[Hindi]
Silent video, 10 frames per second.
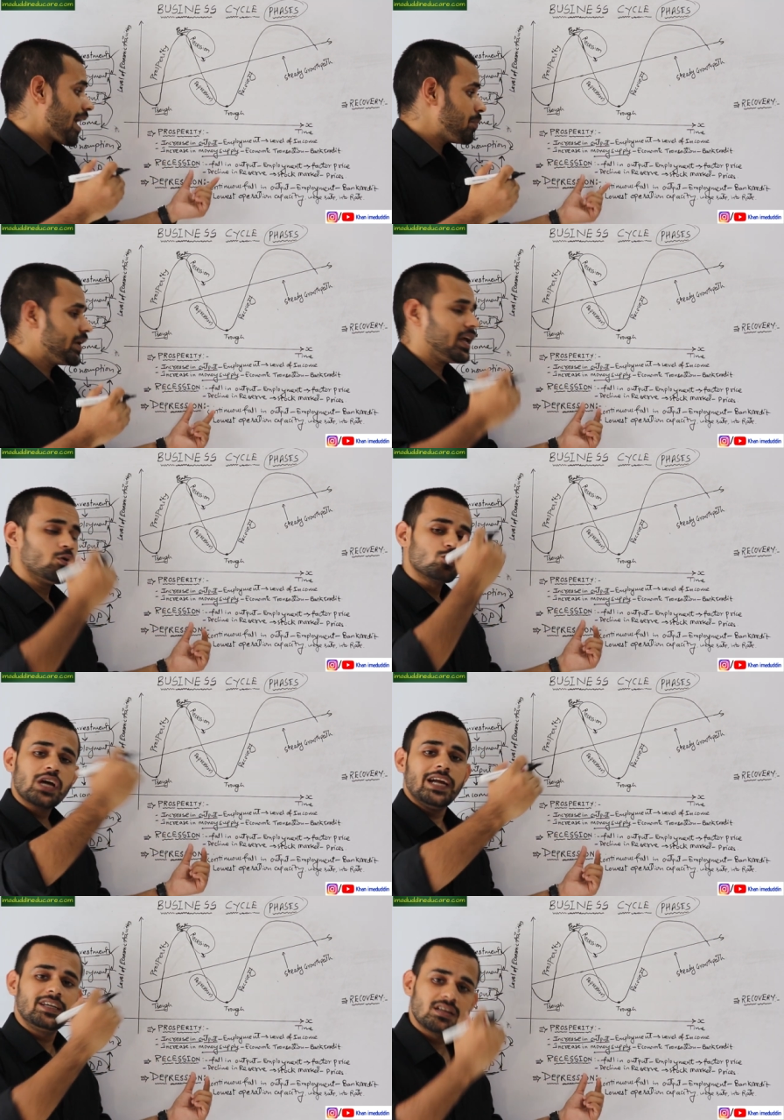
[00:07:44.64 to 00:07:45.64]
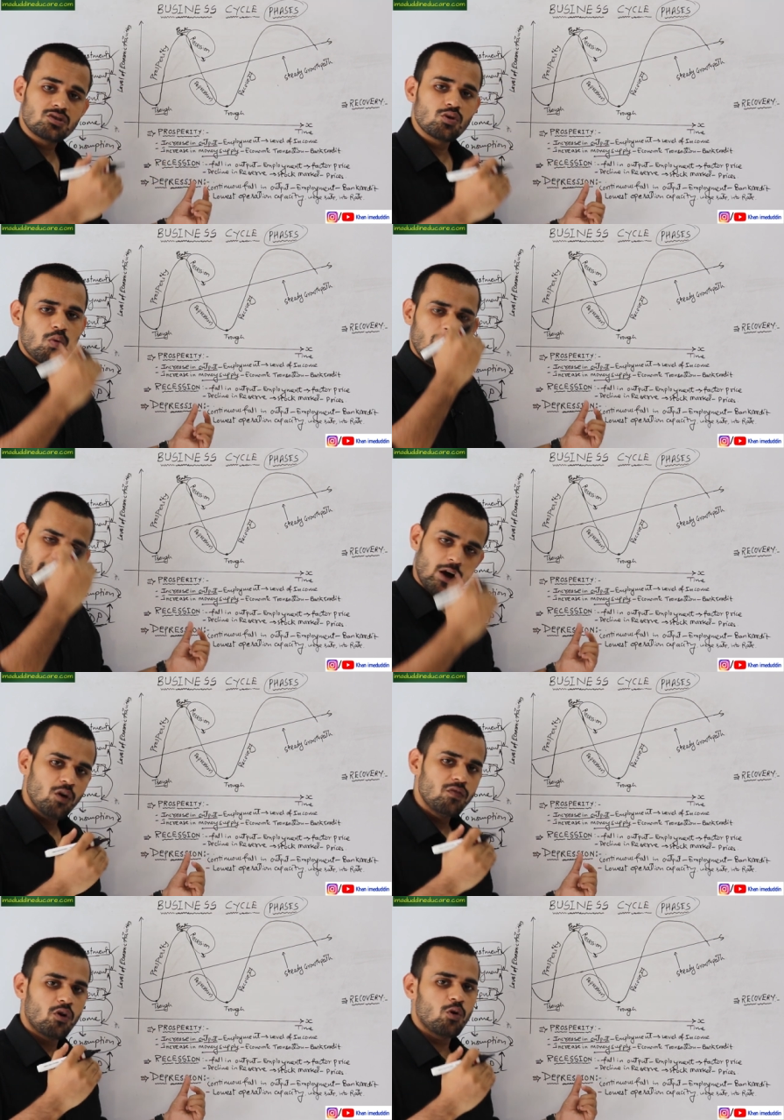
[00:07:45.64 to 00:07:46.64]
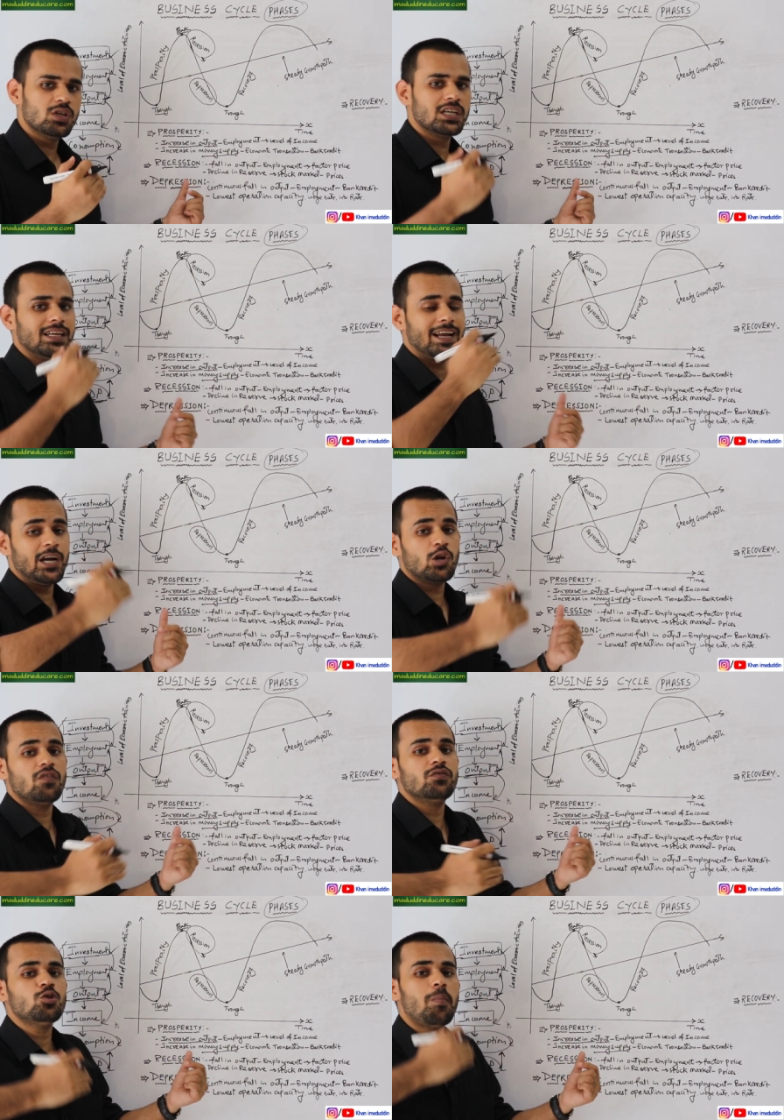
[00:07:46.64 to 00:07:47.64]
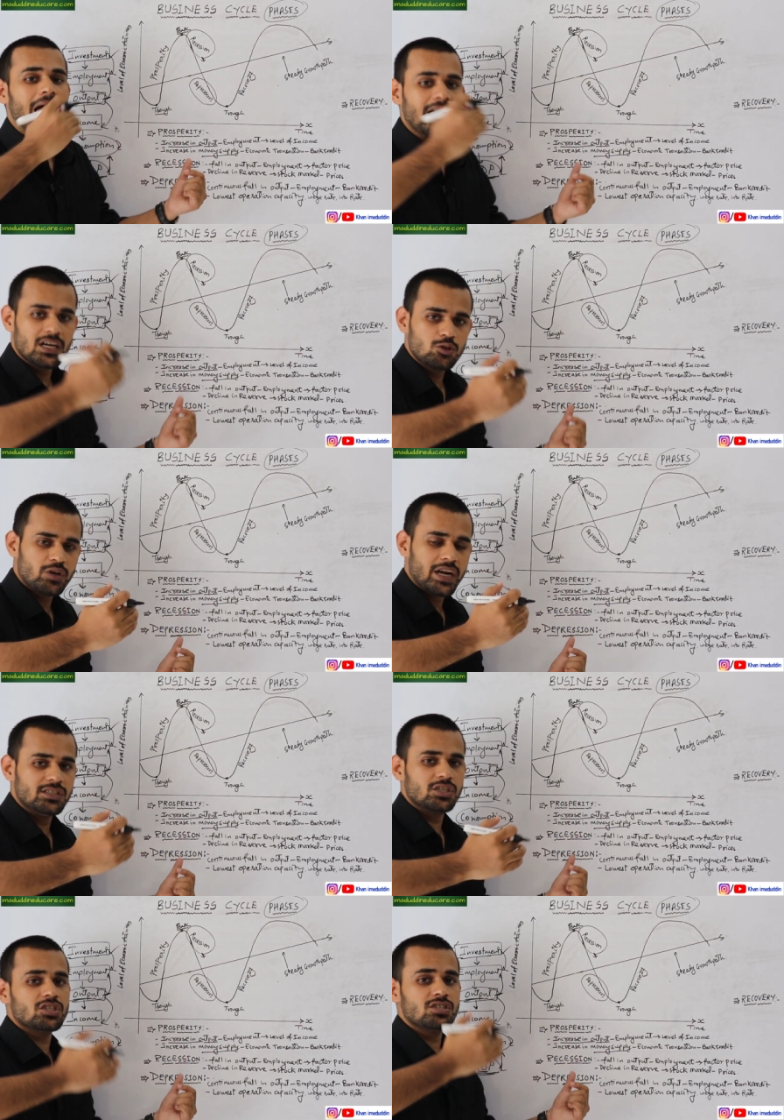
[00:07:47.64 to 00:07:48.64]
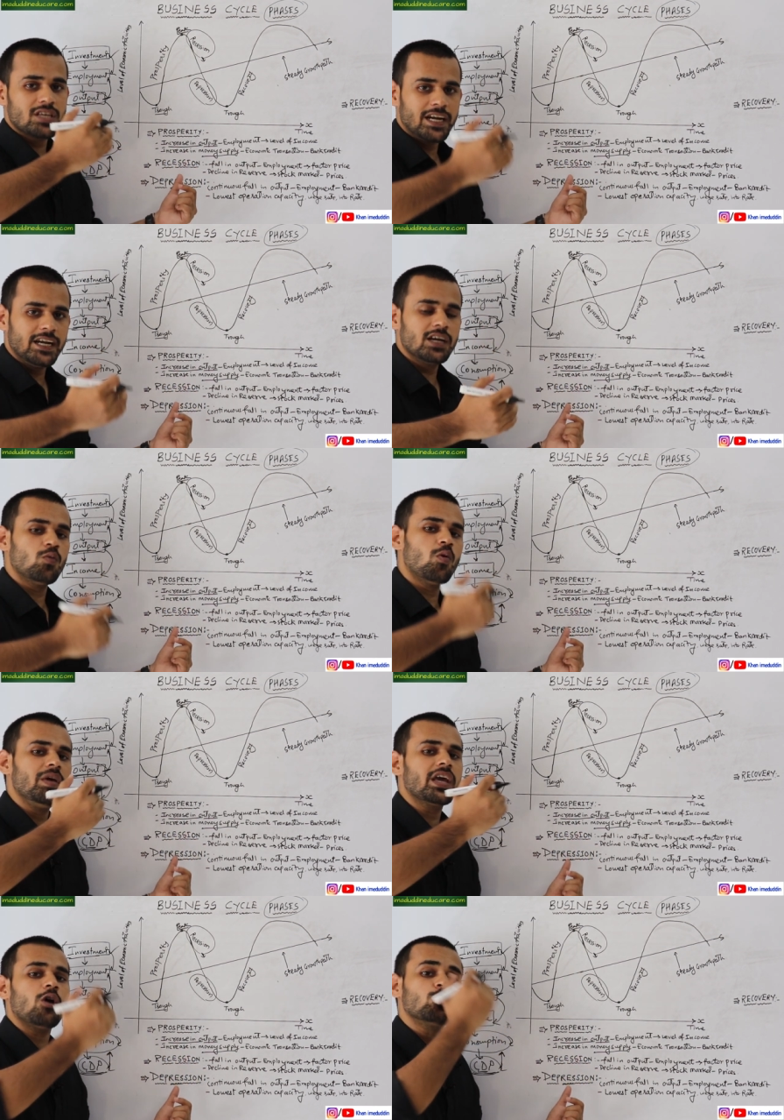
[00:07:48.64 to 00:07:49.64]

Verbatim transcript: कैपिटल है उसका इंटरेस्ट जो वो भी डबल फन हो जाता है रेट ऑफ जो बैंक का जो ट्रांजेक्शन क्रेडिट है वो भी क्या